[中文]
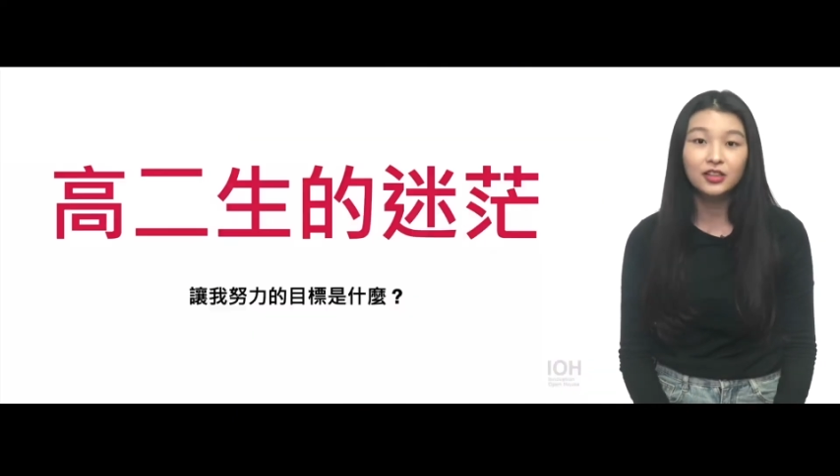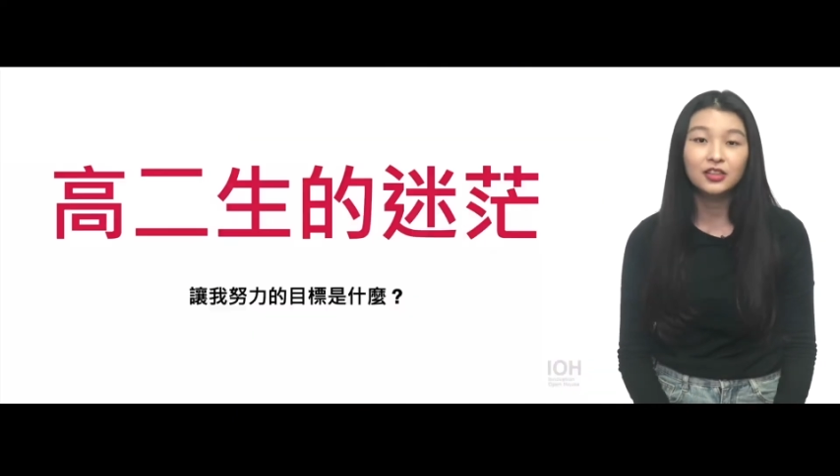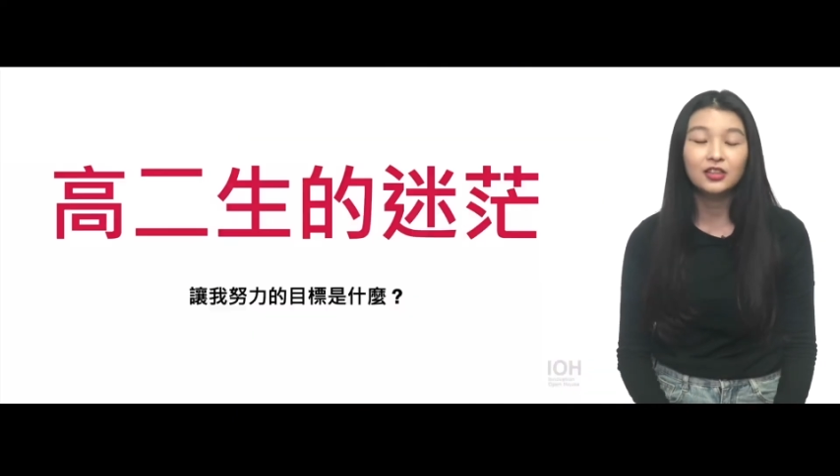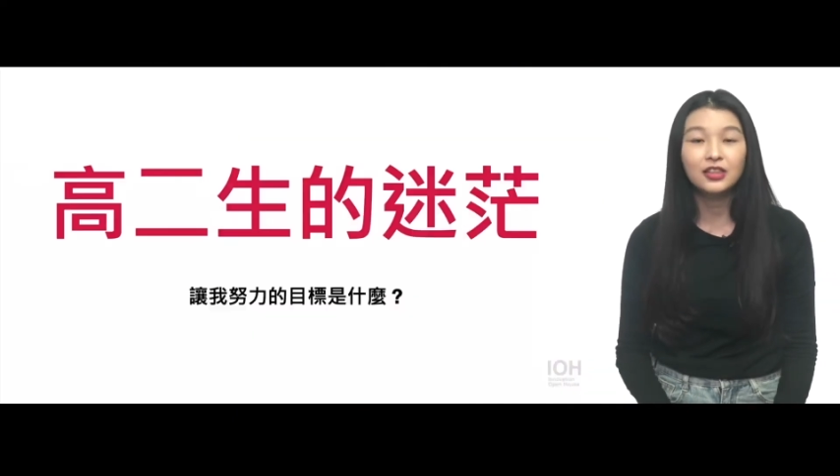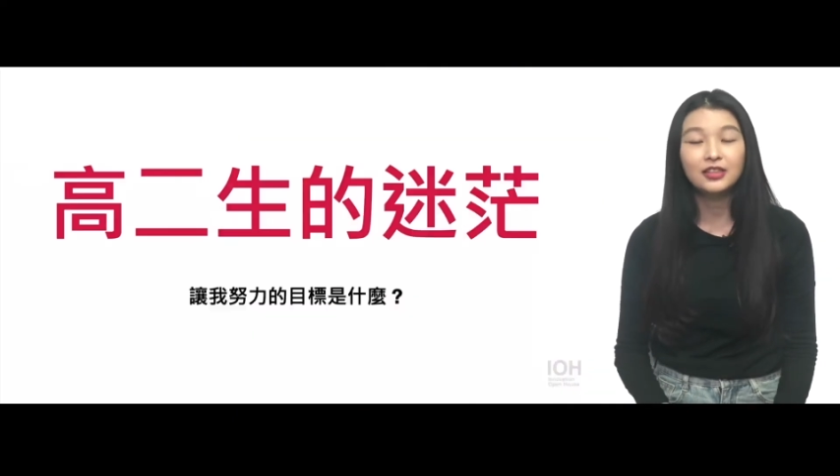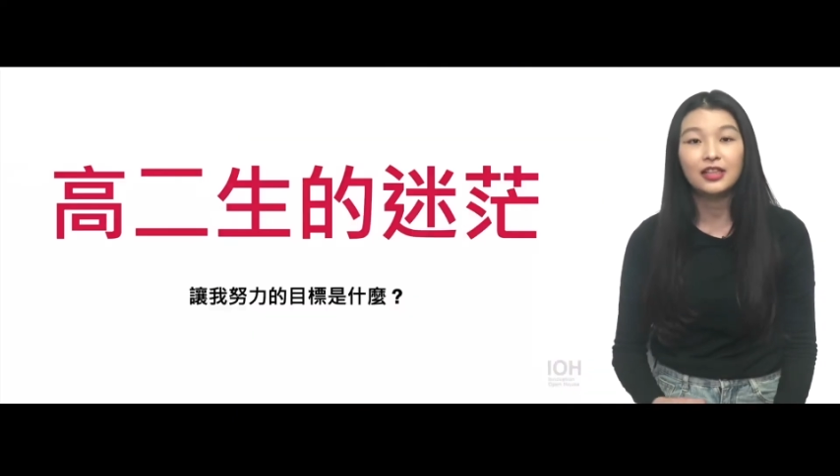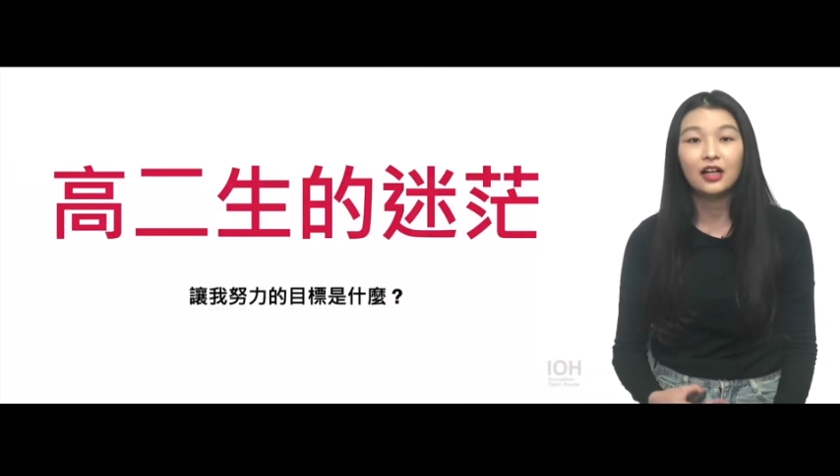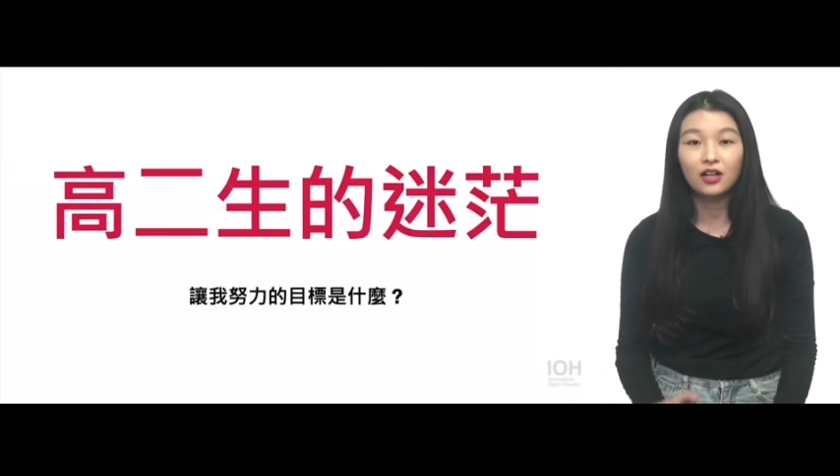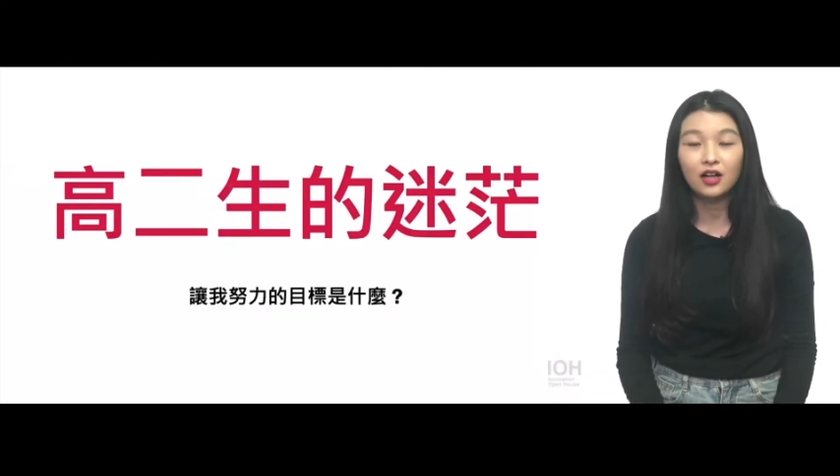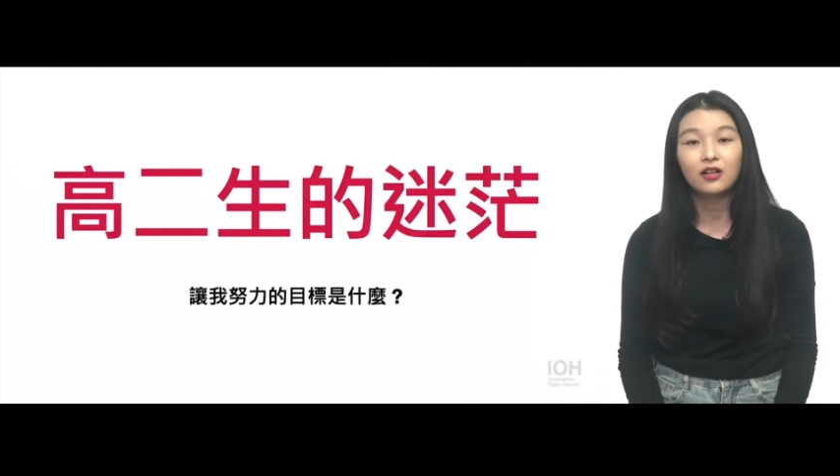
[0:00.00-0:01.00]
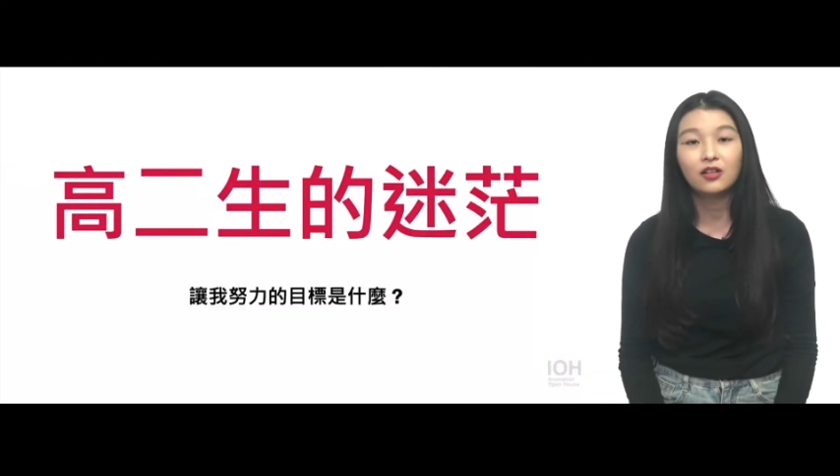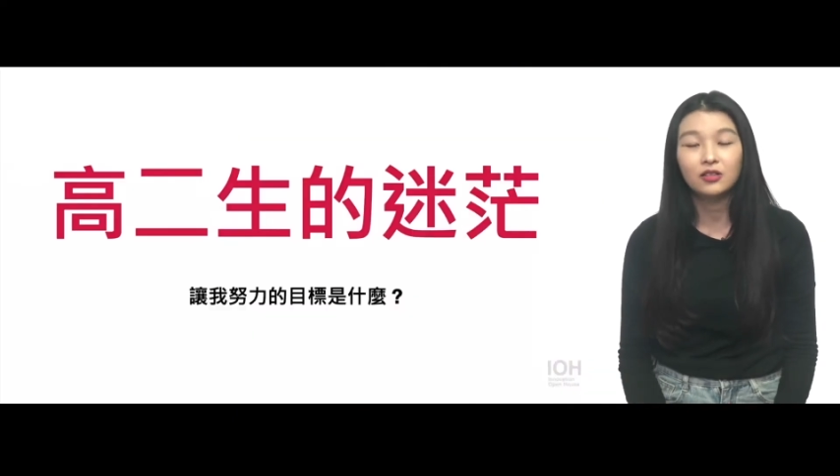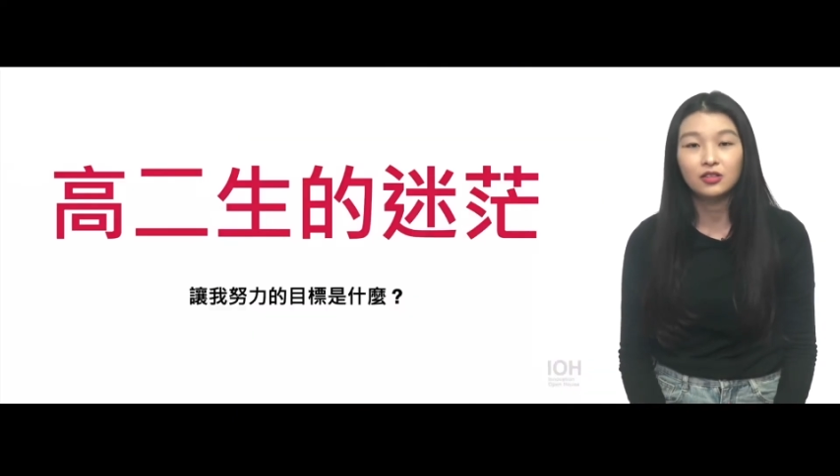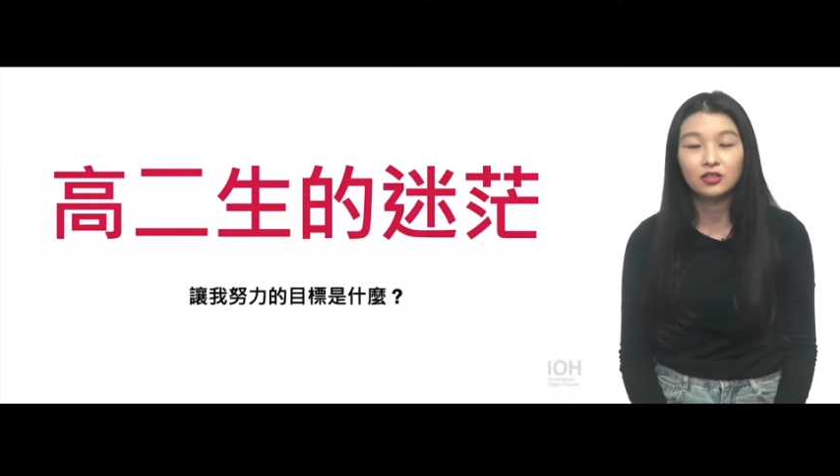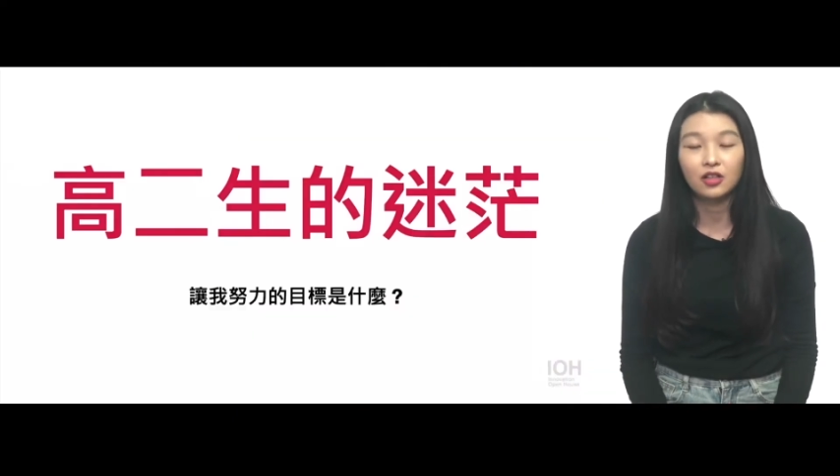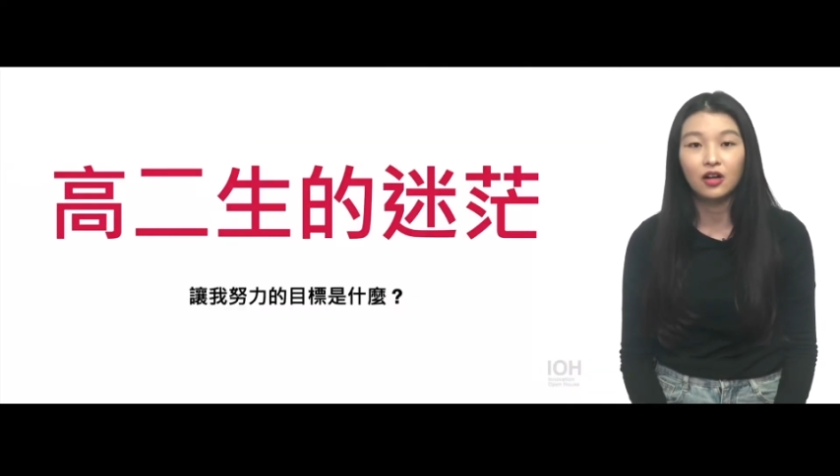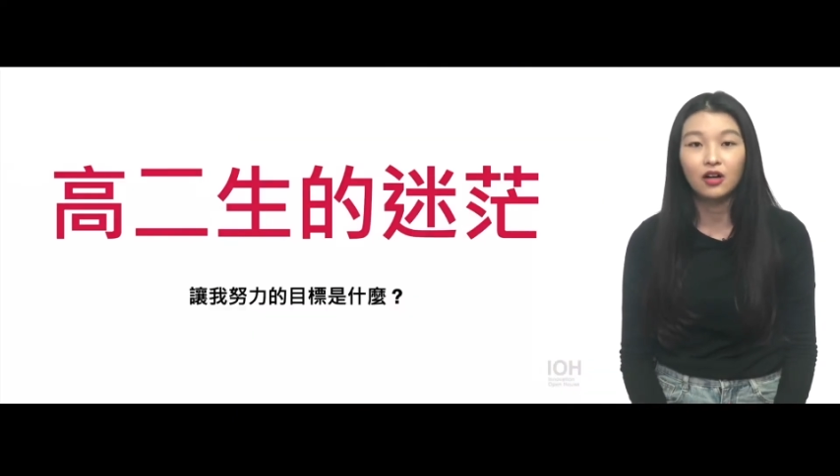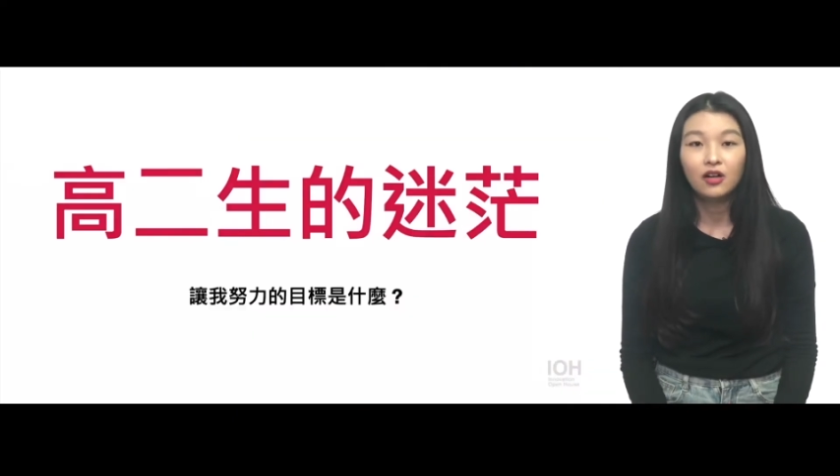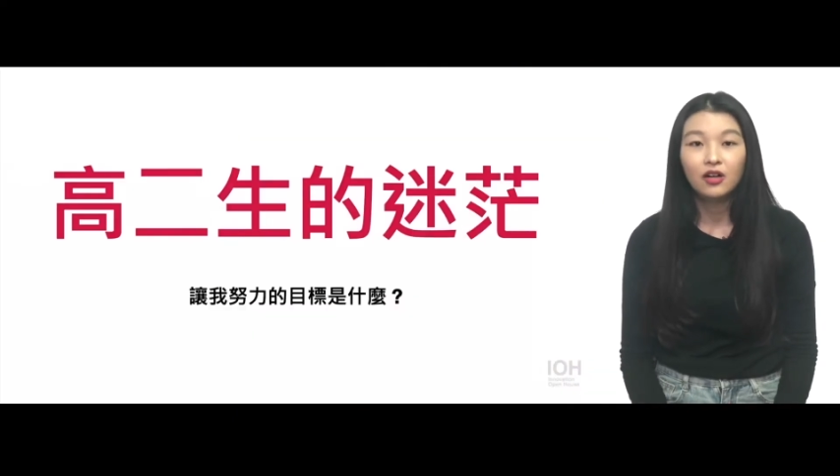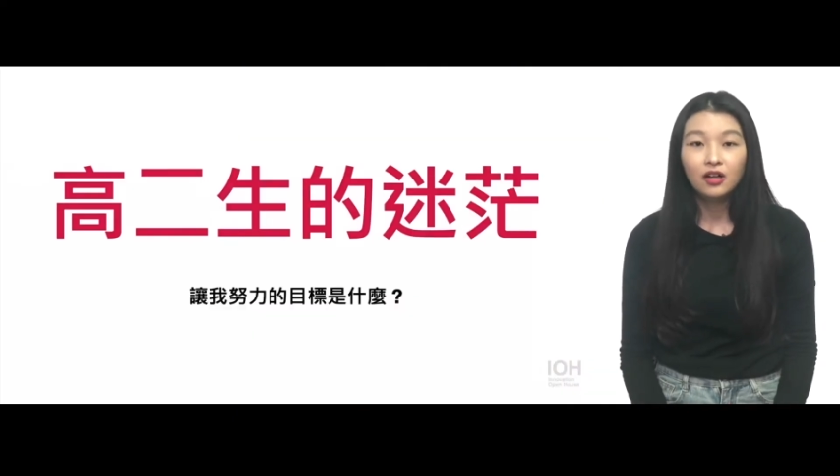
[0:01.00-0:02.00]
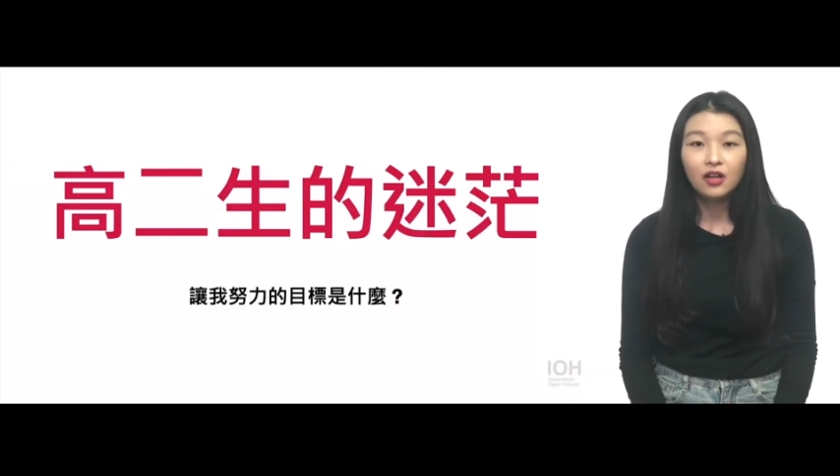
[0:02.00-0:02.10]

后是一直到高二的时候，